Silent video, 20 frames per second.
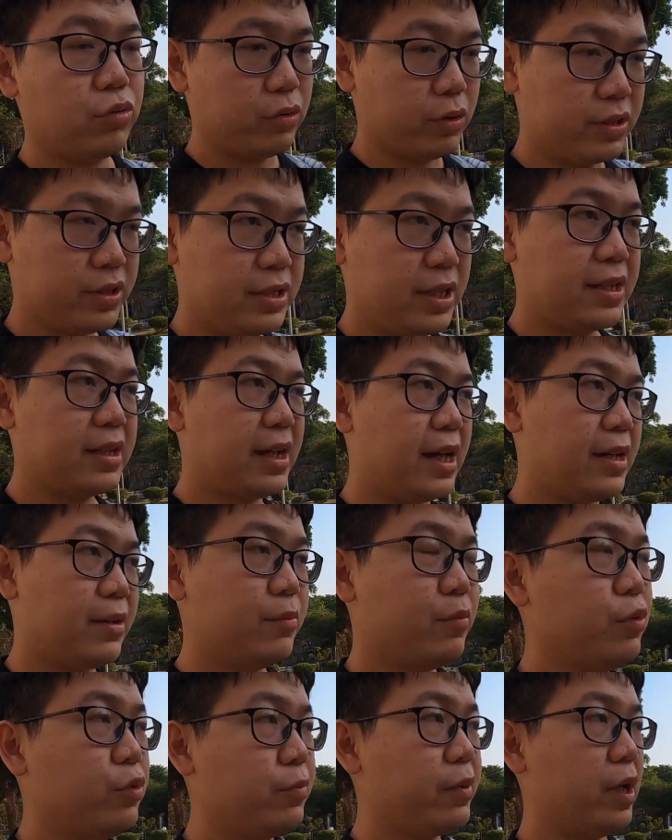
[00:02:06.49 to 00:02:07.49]
我生涯的
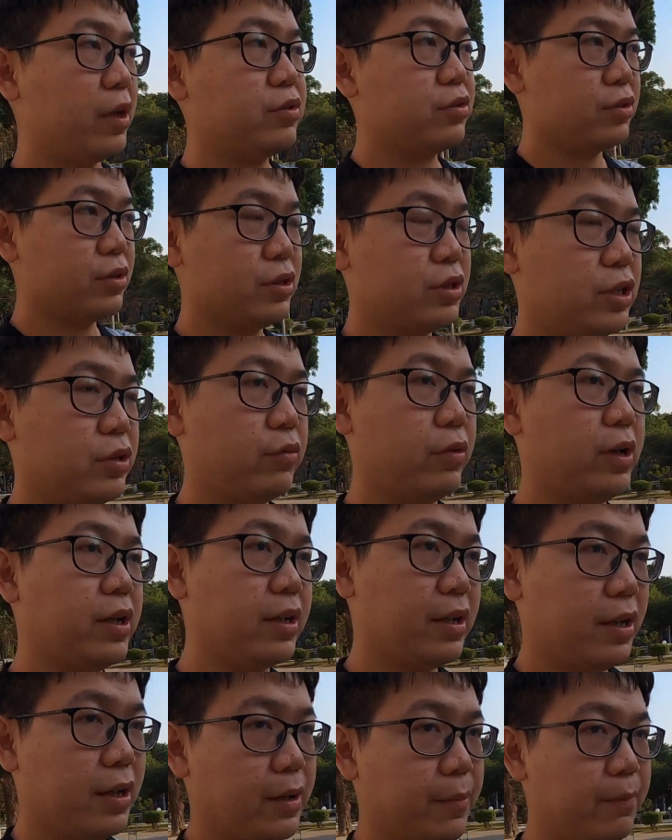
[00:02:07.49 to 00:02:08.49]
目标就是成为一
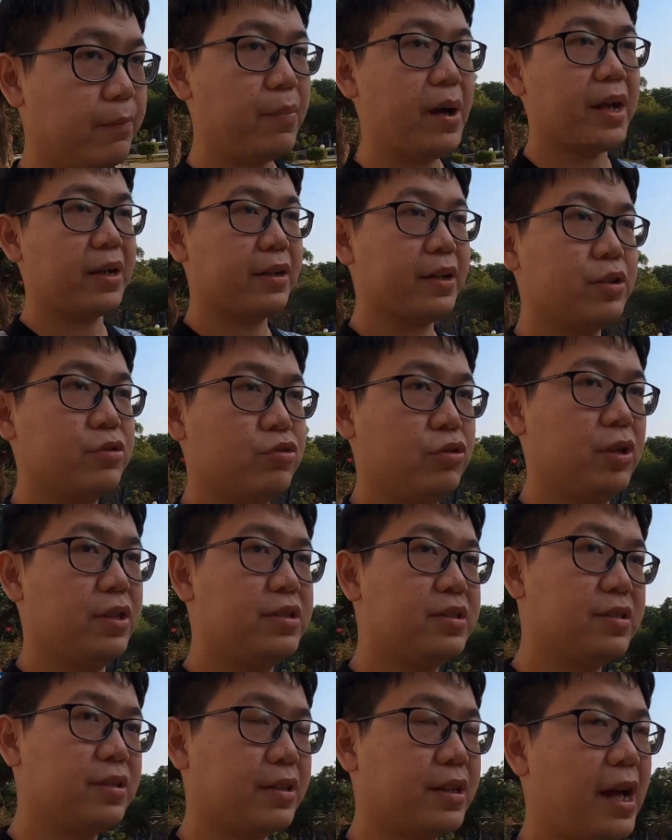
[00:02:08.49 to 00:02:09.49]
个很棒的
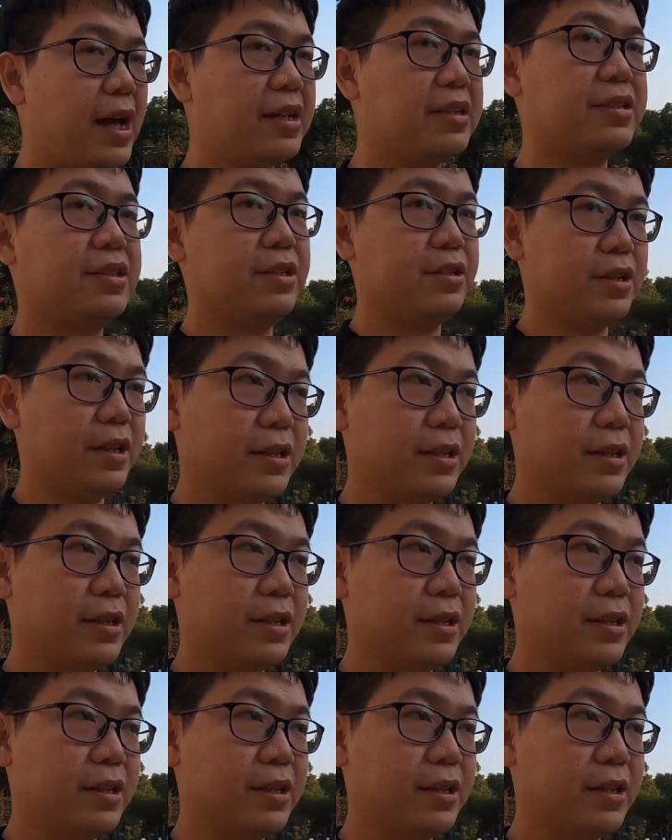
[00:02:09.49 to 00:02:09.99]
爵士钢琴